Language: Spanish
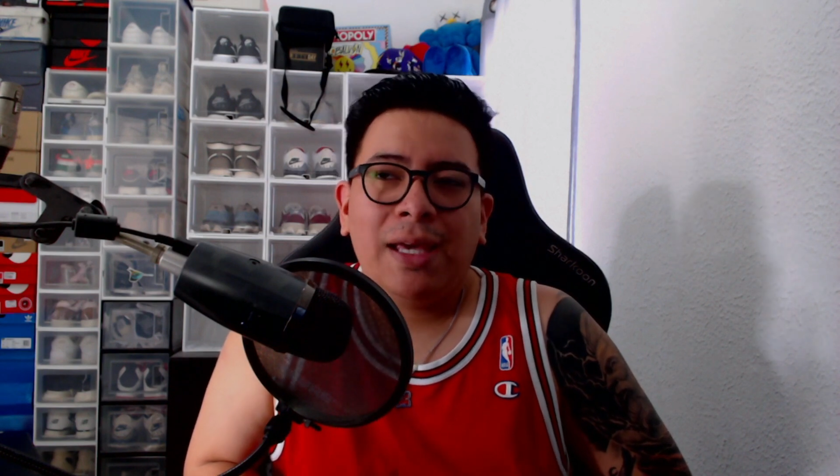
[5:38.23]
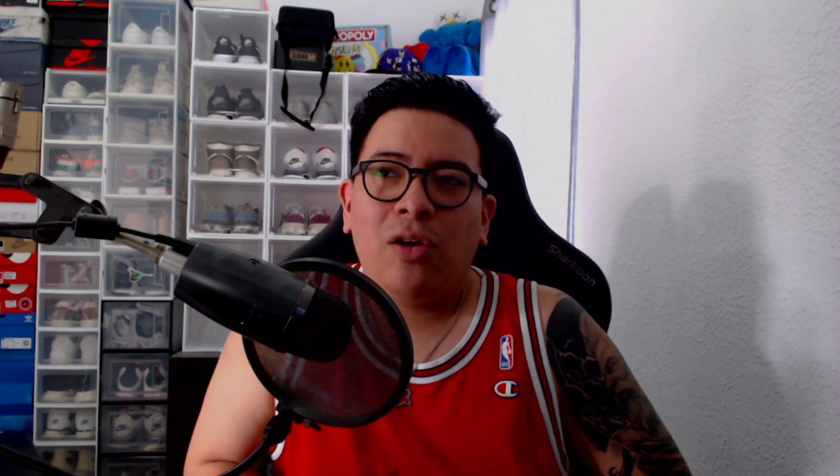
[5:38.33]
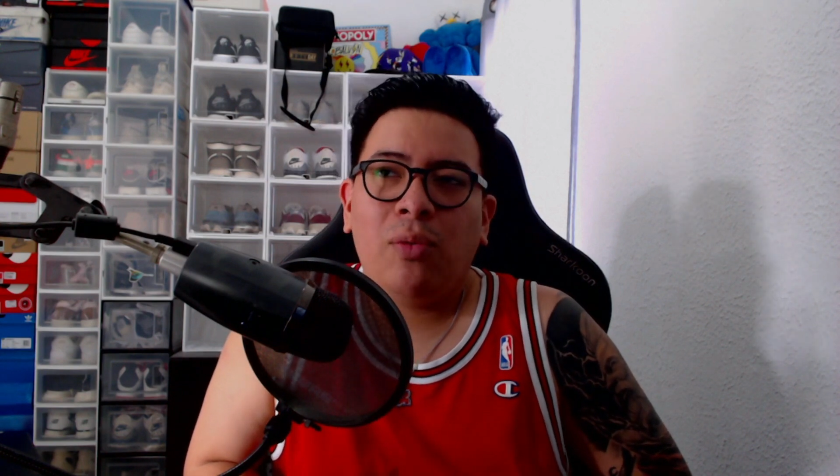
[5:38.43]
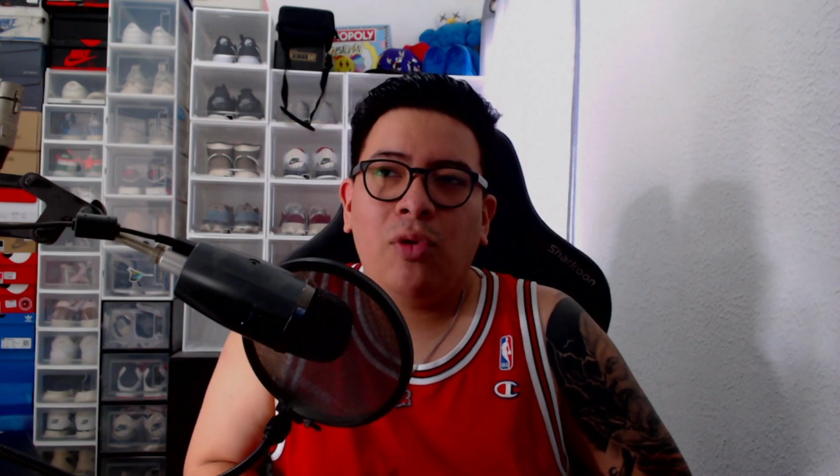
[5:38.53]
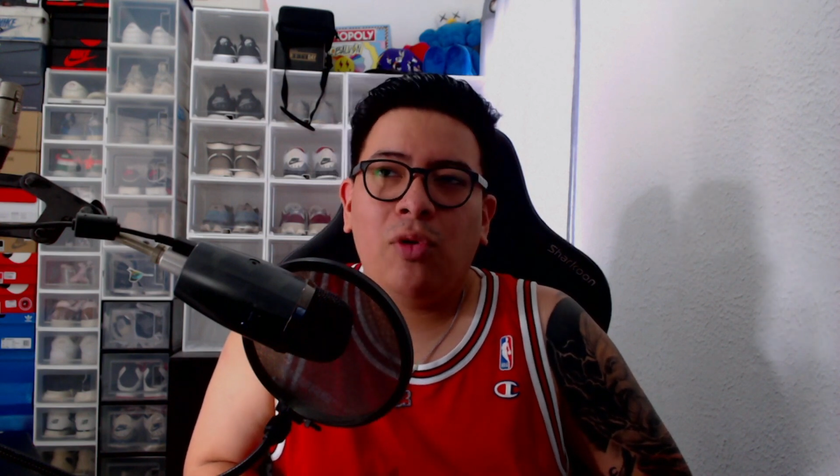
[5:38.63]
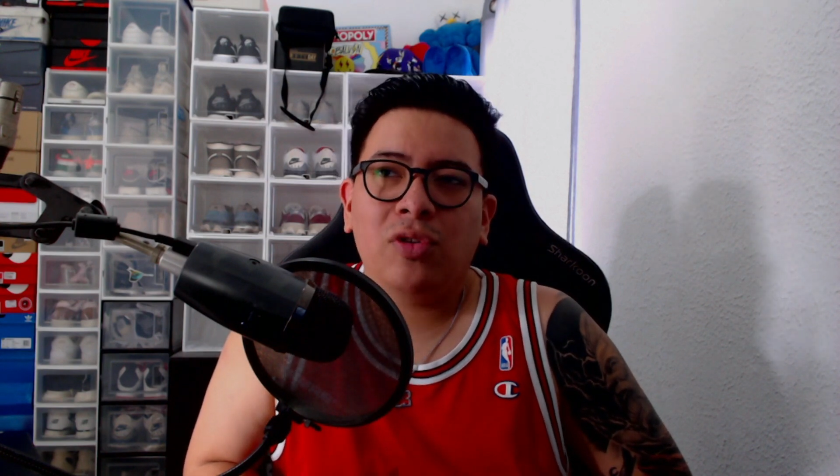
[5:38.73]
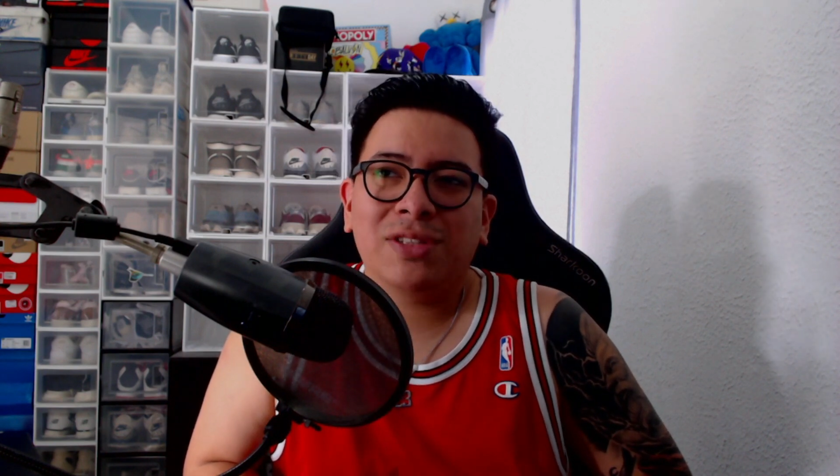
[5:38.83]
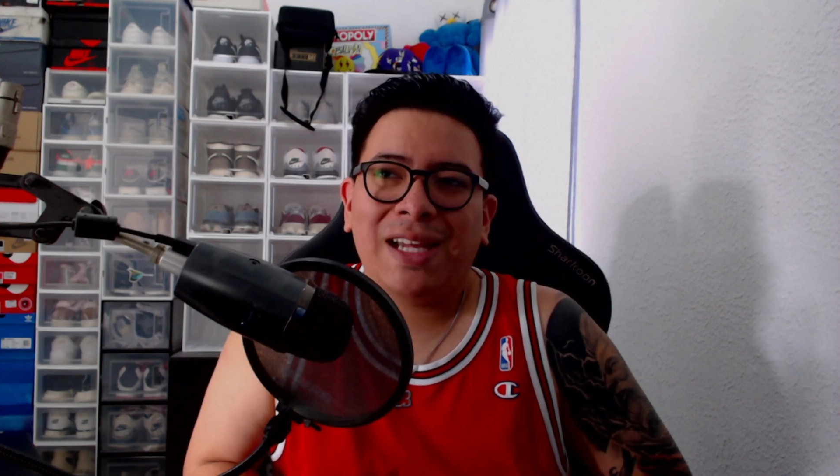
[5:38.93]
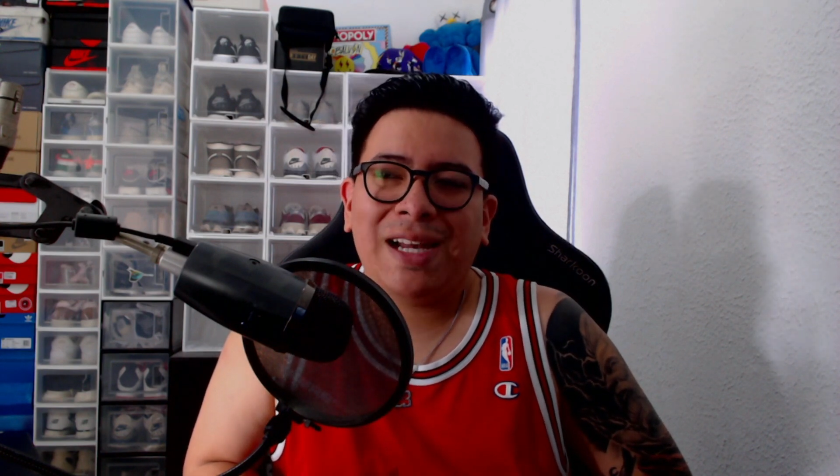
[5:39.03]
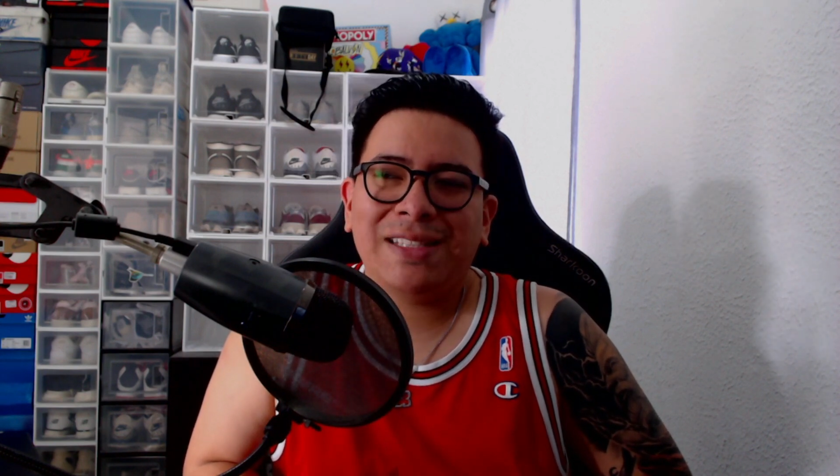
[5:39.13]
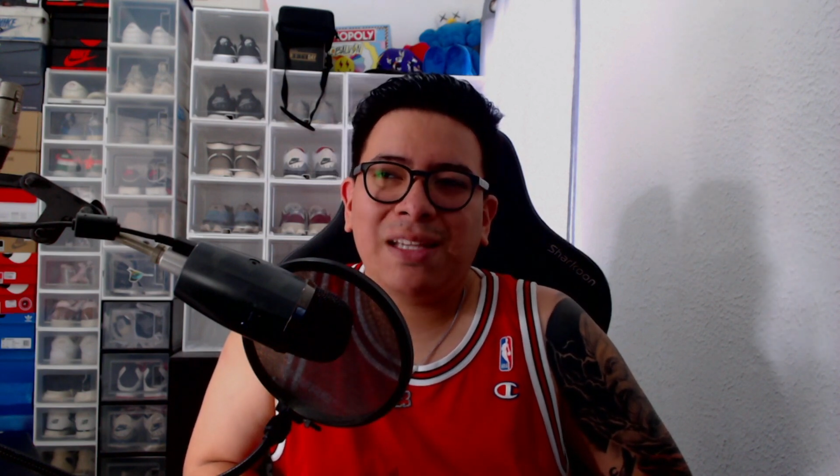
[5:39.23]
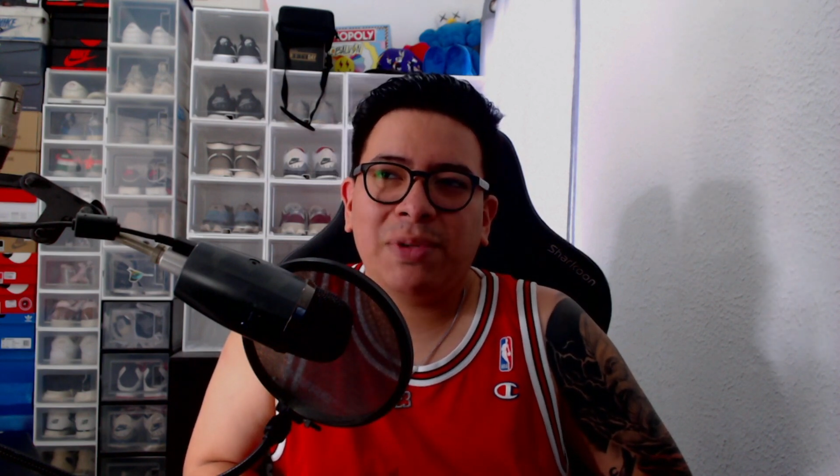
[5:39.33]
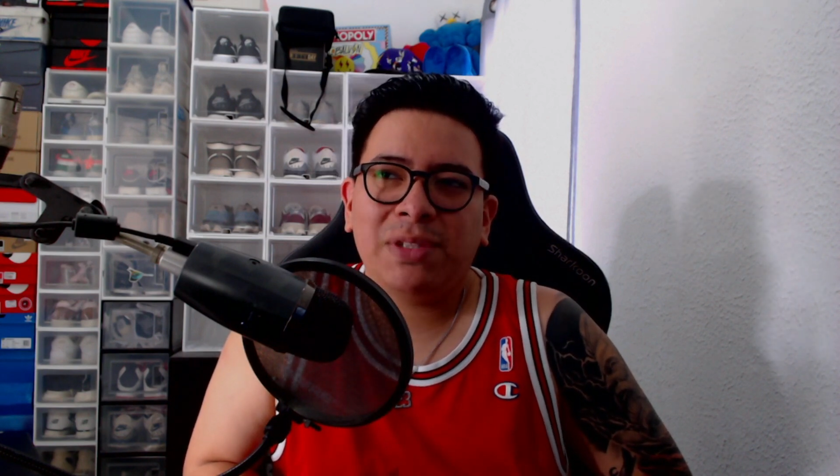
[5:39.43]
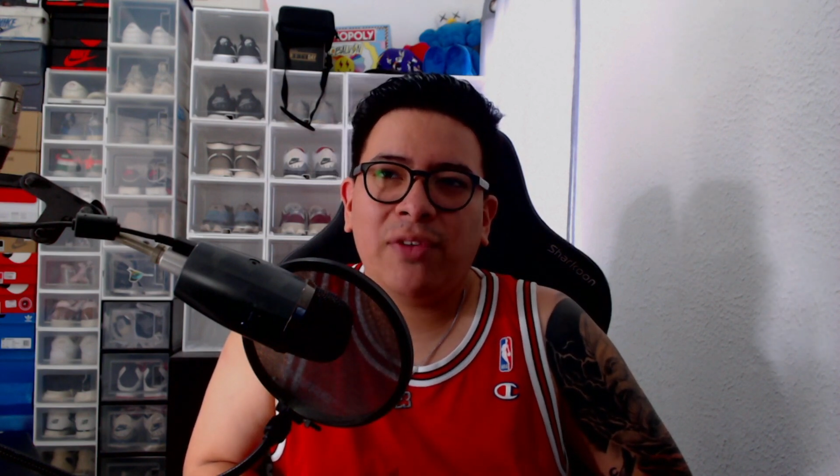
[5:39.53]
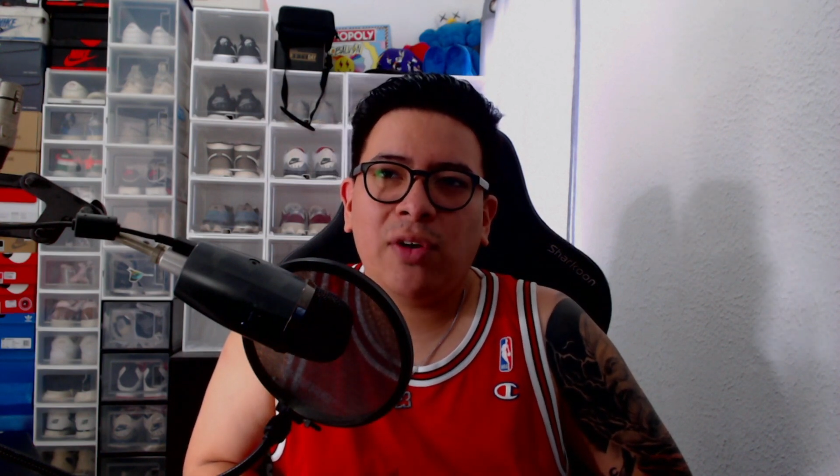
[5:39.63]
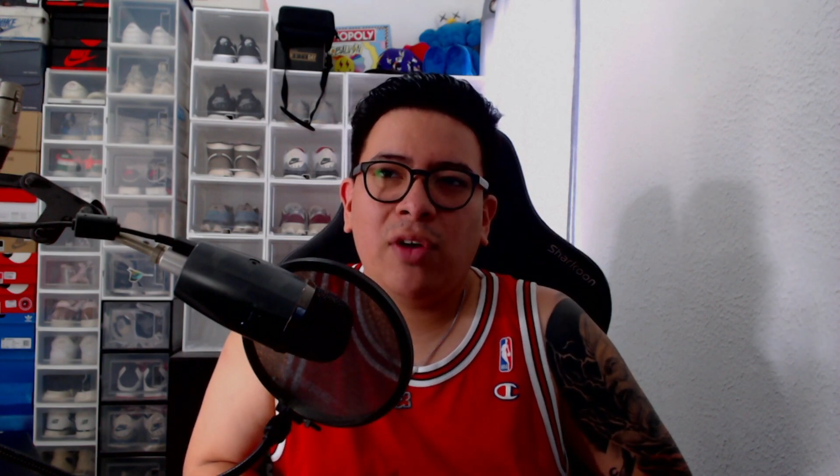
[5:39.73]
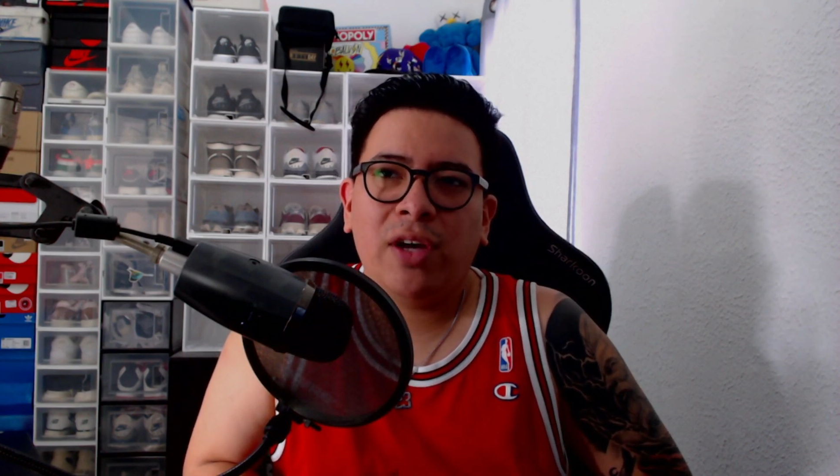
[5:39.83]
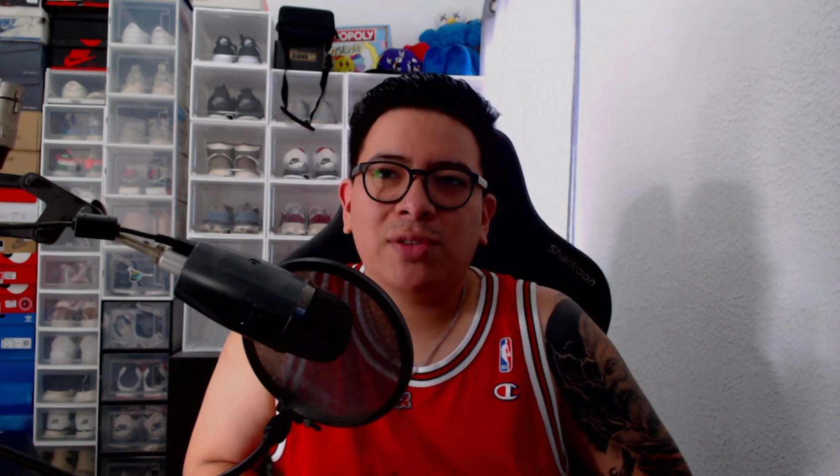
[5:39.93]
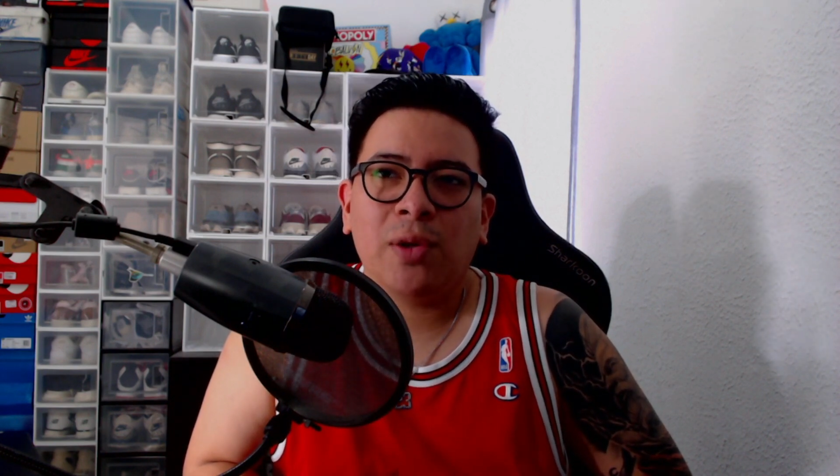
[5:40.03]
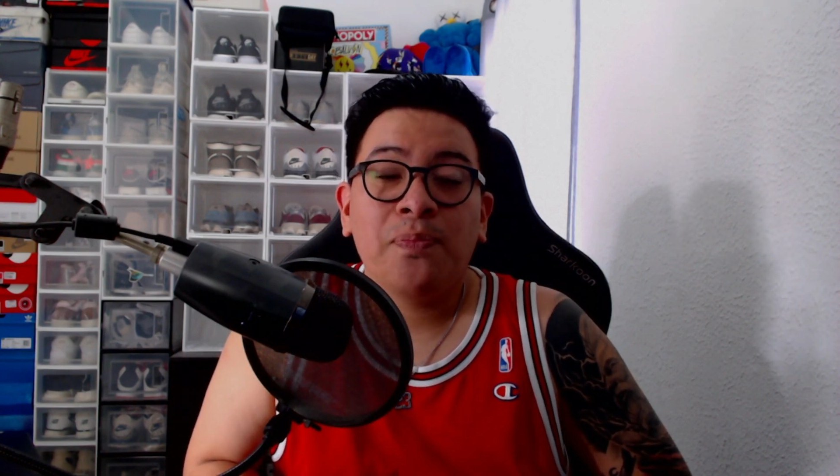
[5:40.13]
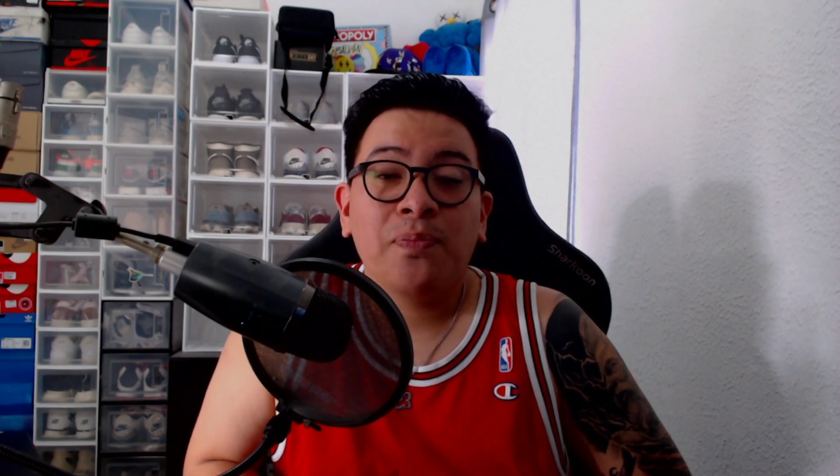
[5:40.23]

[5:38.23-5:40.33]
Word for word: ¿Cómo serles específico con esto?